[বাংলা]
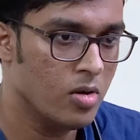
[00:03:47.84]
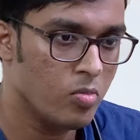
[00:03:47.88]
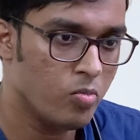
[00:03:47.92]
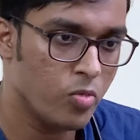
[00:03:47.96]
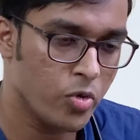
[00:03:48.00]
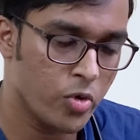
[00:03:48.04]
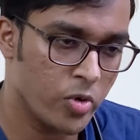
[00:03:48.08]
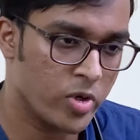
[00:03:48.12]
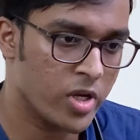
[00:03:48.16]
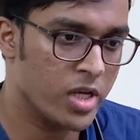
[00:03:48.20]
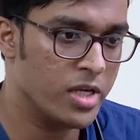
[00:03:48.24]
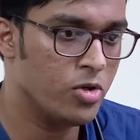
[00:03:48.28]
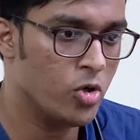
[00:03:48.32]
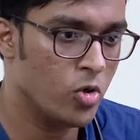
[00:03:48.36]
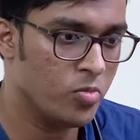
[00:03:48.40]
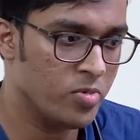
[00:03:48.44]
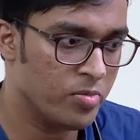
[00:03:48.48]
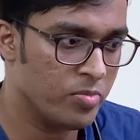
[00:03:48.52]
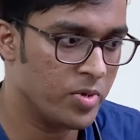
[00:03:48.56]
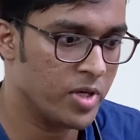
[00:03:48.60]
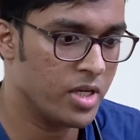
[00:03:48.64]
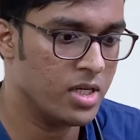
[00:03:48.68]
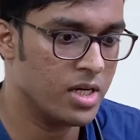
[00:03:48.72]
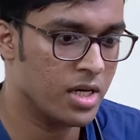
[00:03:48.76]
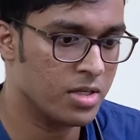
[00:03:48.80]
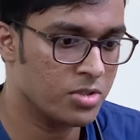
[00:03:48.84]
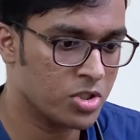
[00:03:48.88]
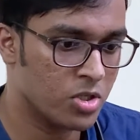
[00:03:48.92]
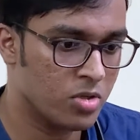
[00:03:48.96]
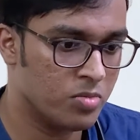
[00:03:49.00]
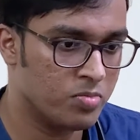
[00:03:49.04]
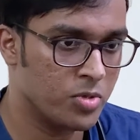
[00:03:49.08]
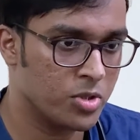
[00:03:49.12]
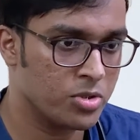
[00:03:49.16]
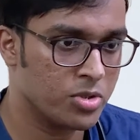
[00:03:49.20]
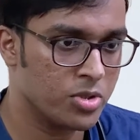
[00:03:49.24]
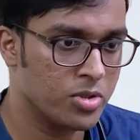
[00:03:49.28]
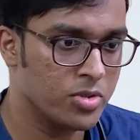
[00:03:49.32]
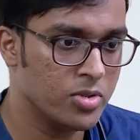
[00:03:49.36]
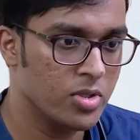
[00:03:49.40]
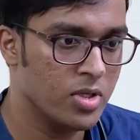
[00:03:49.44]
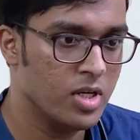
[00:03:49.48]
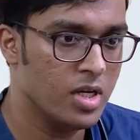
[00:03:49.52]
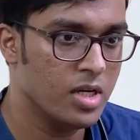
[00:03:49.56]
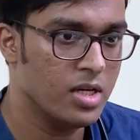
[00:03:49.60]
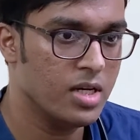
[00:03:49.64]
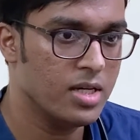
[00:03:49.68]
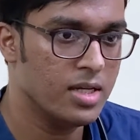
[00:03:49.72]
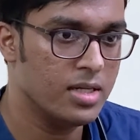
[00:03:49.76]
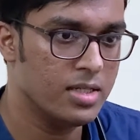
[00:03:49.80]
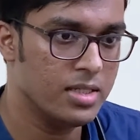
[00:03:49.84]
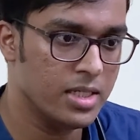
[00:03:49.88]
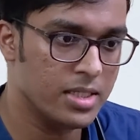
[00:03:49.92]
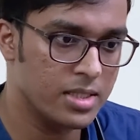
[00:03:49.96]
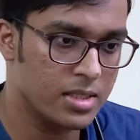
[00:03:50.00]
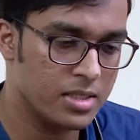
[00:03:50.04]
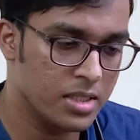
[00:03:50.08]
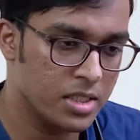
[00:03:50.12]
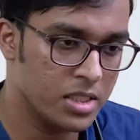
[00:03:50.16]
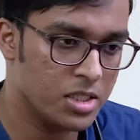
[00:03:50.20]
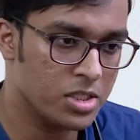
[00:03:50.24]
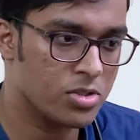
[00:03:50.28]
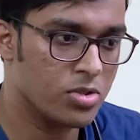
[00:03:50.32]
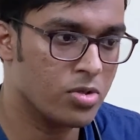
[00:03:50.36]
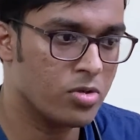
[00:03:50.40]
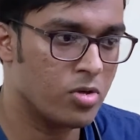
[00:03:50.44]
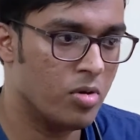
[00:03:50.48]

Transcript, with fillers: পুরোটাই খুবই বিজ্ঞানসম্মত নির্দিষ্ট